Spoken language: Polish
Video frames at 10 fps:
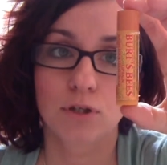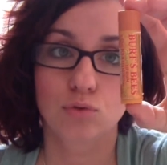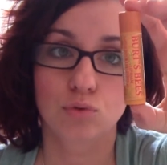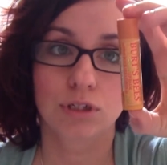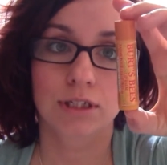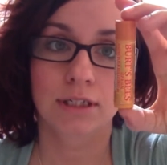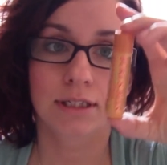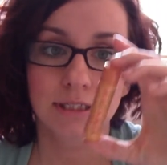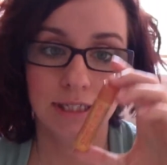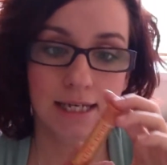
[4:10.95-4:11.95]

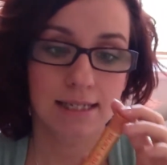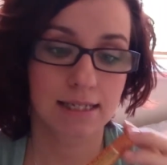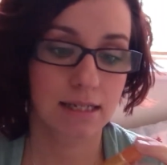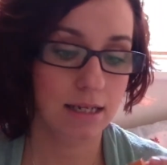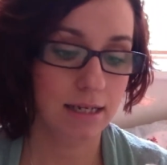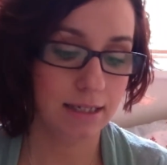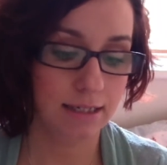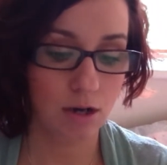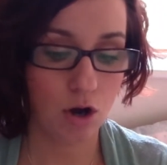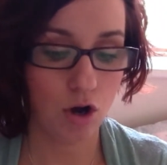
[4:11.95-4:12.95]
który jest
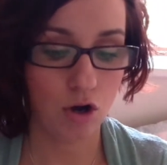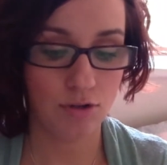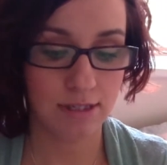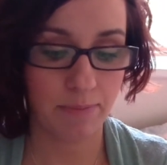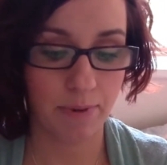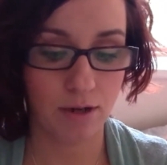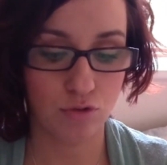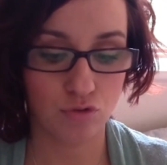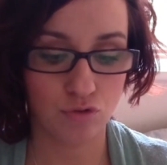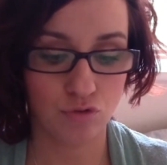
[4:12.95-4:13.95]
o
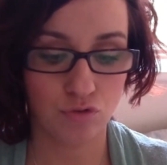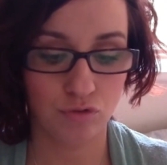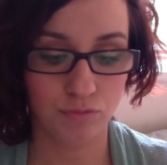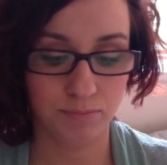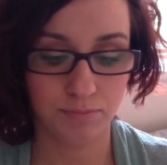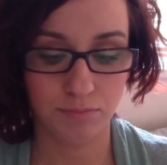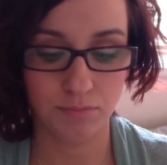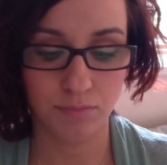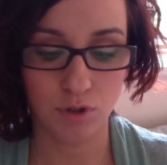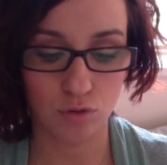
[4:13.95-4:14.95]
zapachu
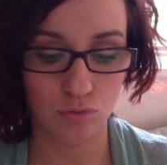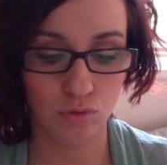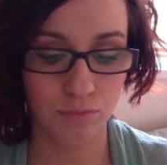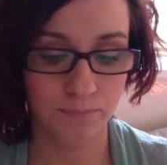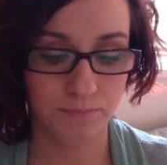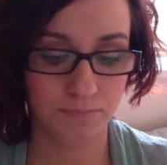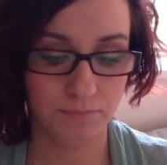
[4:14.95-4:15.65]
miodu.